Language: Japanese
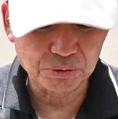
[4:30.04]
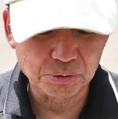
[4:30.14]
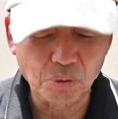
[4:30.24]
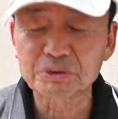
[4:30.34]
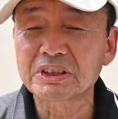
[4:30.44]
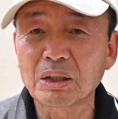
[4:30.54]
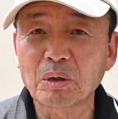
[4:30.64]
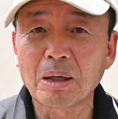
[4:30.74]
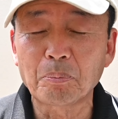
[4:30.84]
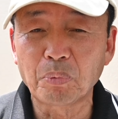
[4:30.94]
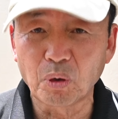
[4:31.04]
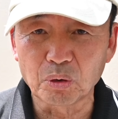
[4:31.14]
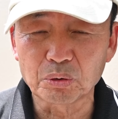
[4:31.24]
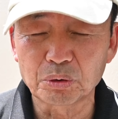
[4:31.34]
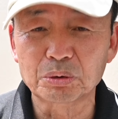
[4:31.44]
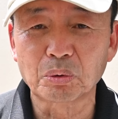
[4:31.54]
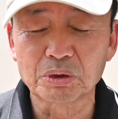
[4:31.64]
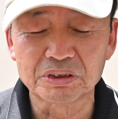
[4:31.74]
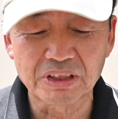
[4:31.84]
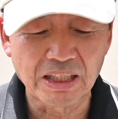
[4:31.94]
6500歩というところ
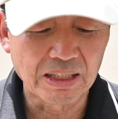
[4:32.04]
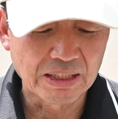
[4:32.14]
ですね、